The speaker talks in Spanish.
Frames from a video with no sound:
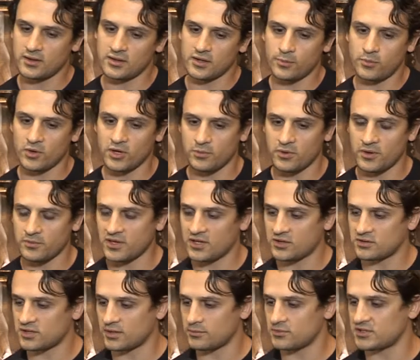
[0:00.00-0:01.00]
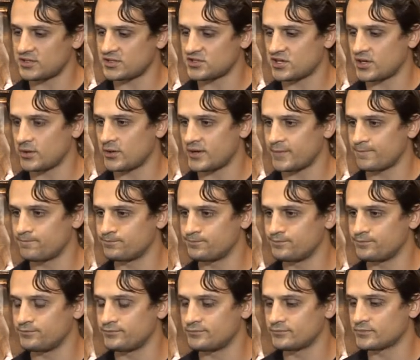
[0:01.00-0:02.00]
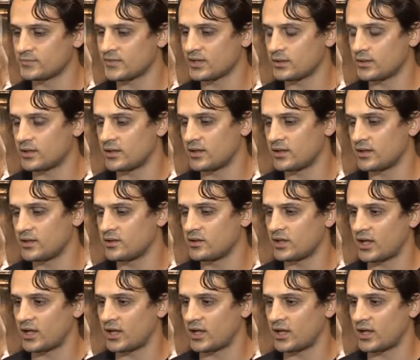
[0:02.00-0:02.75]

Después los premiados también te llevan eh,